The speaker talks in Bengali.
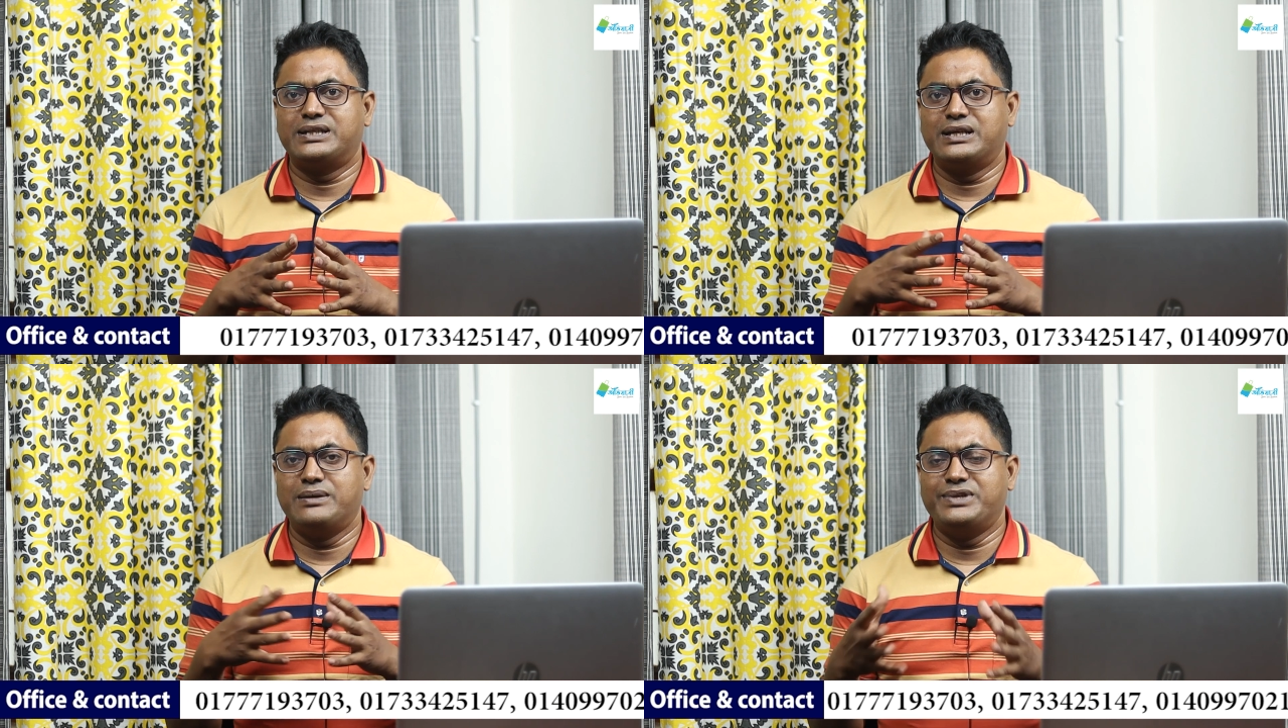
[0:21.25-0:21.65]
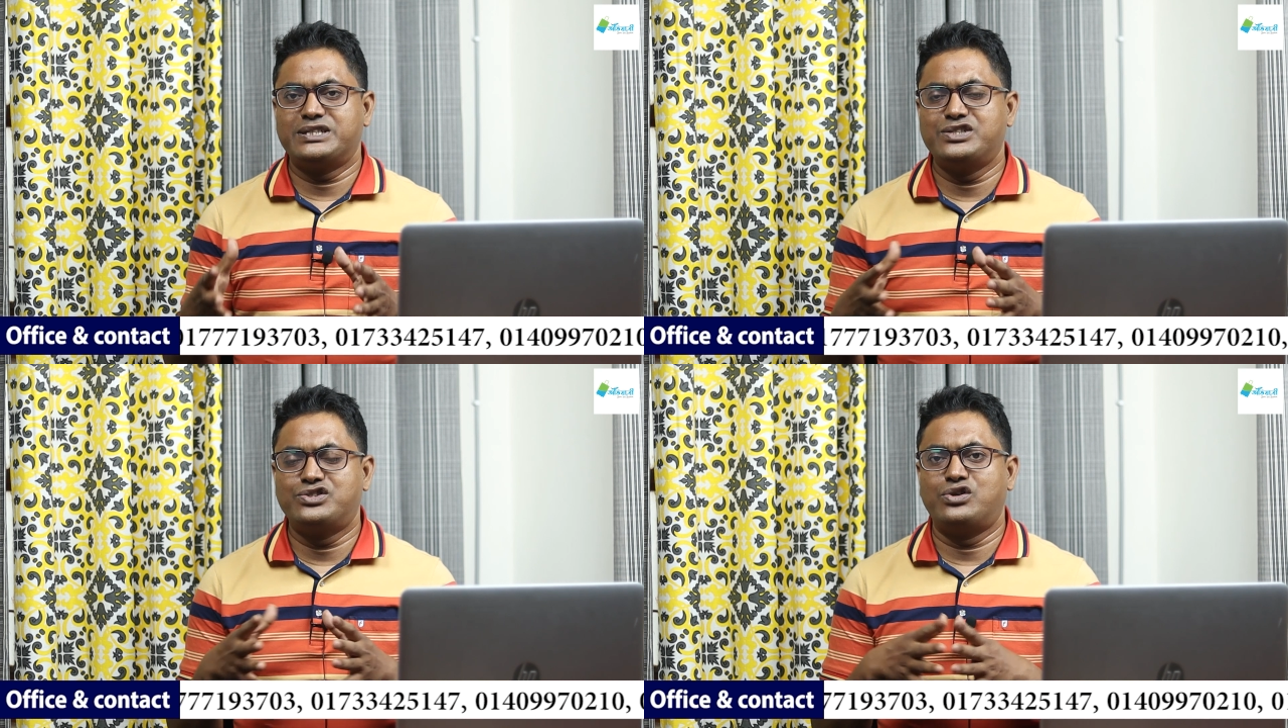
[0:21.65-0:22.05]
থেকে
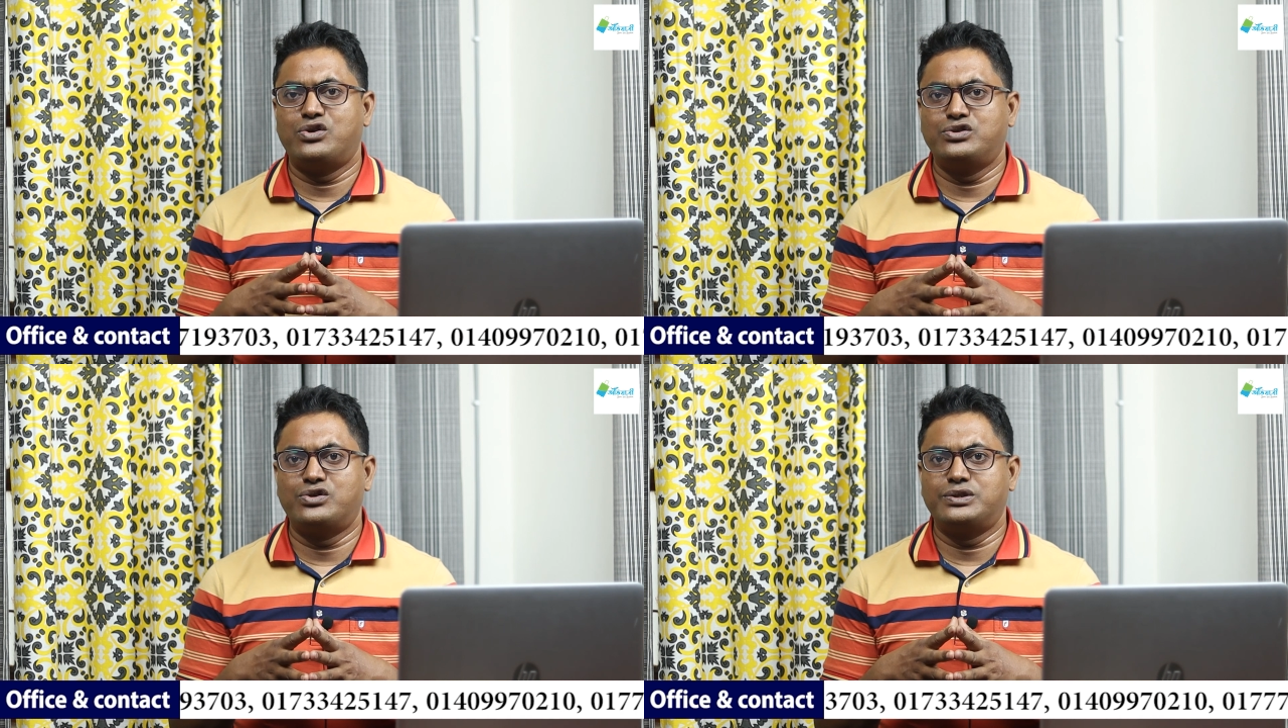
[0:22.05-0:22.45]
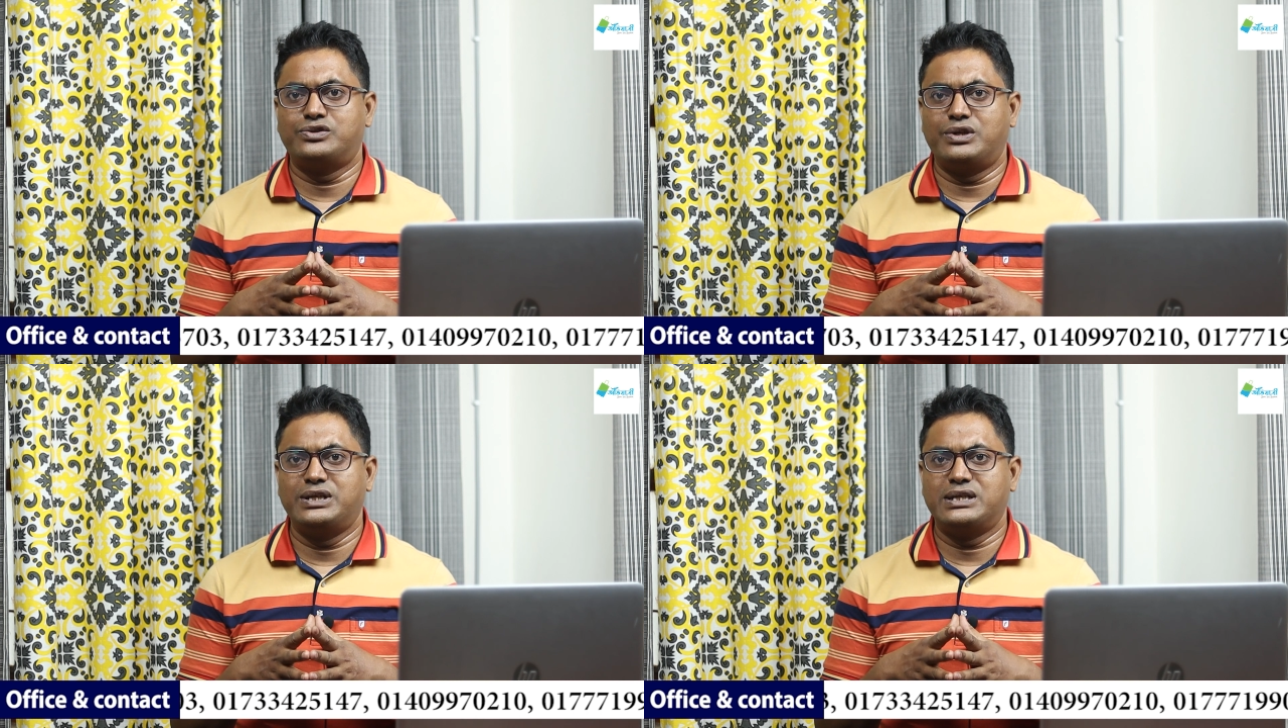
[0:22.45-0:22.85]
বেশ কিছু লোকজন
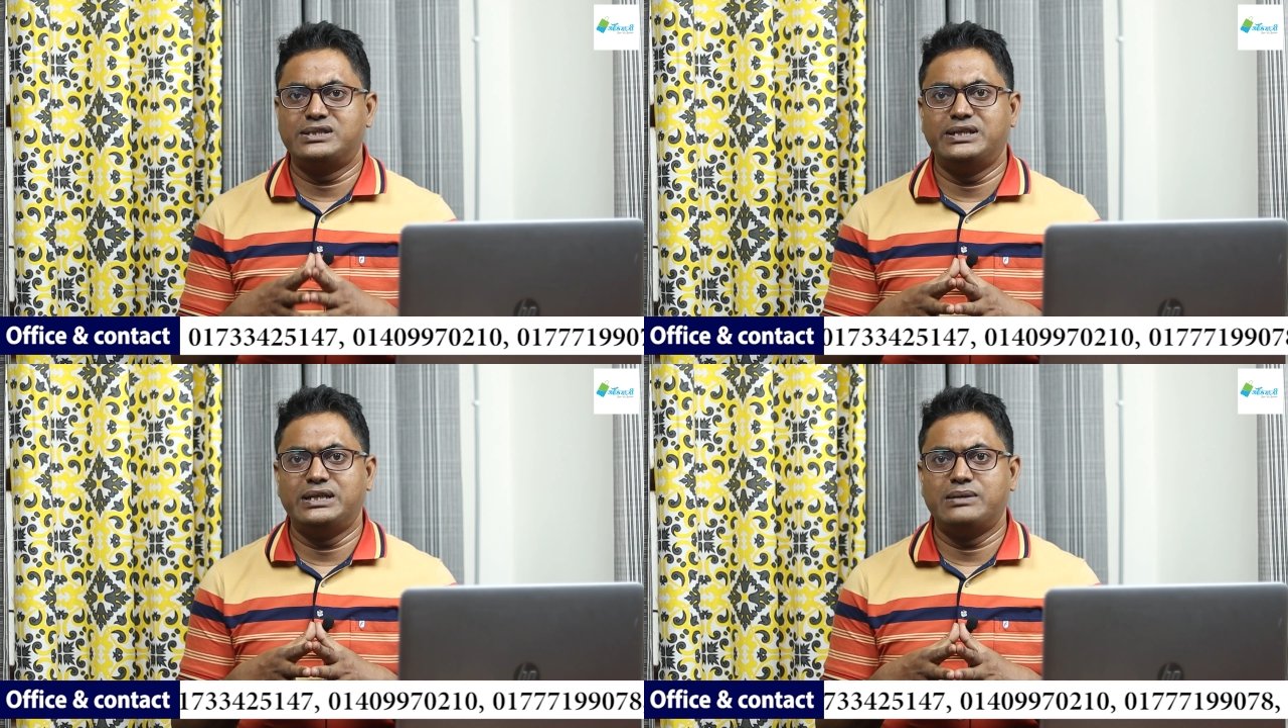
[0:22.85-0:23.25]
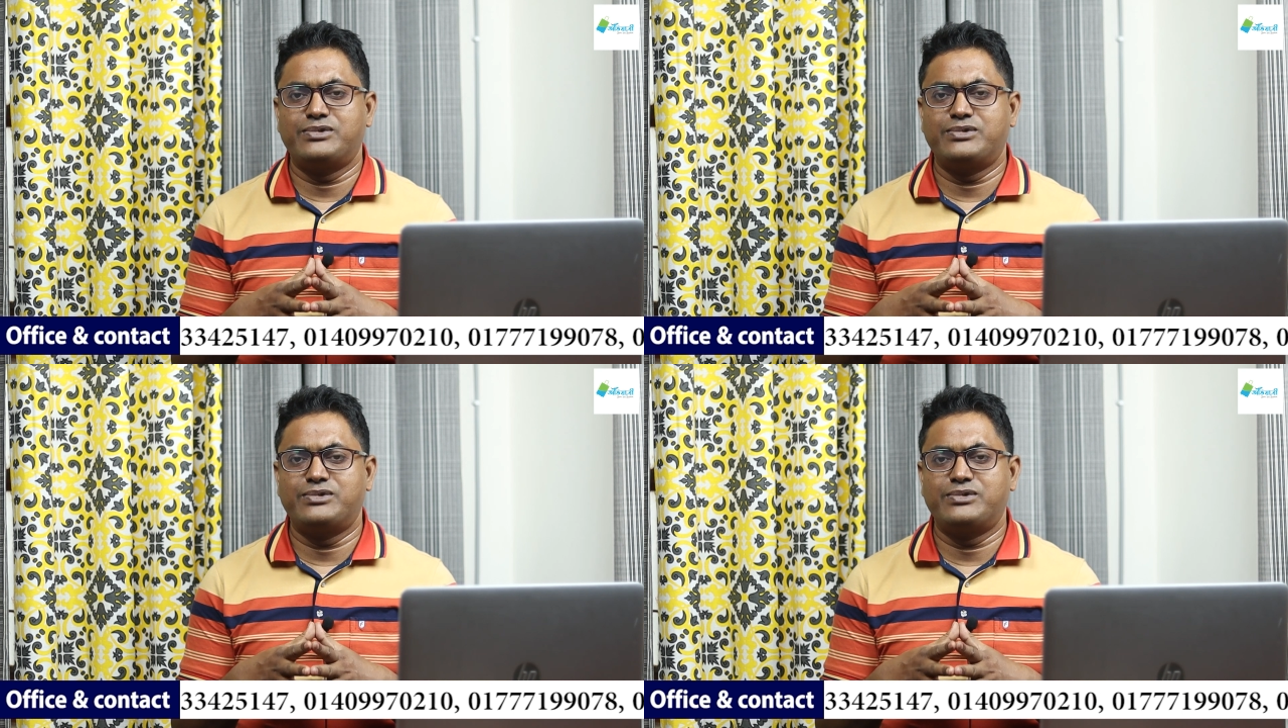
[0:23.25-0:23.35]
চলে যাচ্ছে